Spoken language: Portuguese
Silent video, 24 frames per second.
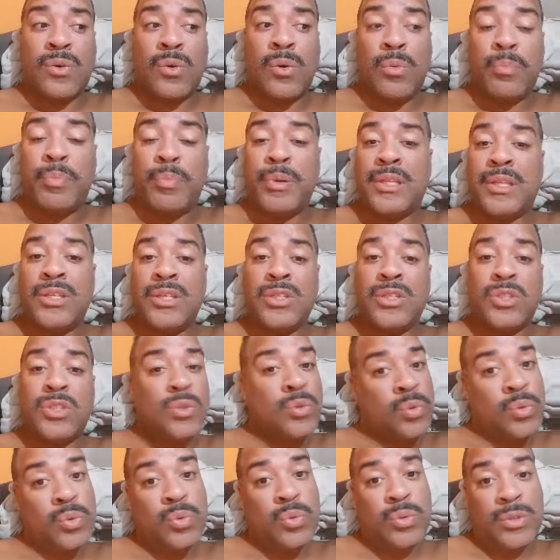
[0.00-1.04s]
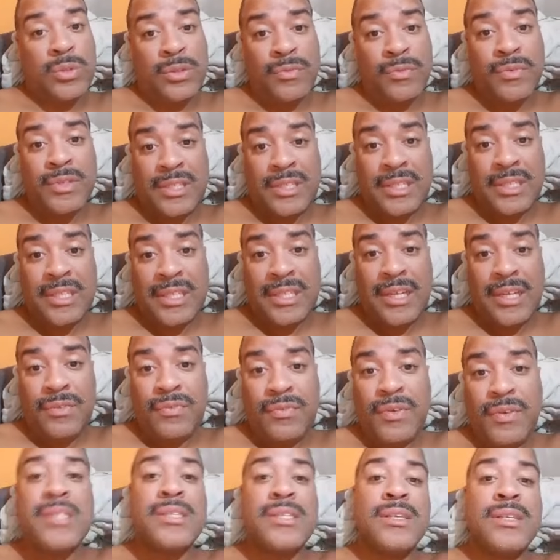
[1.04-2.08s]
competente em tudo que você está ali
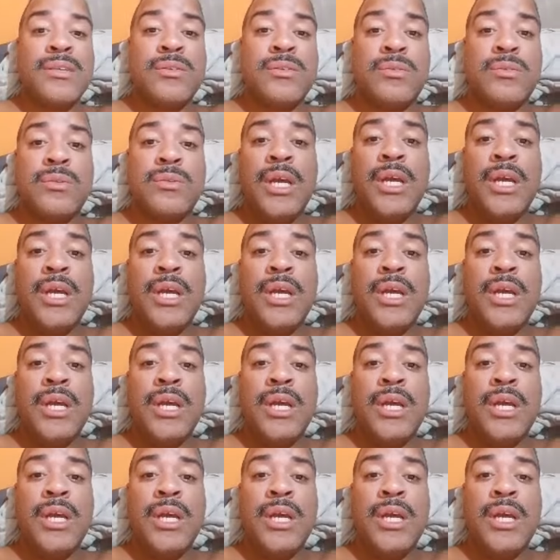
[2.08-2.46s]
fazendo.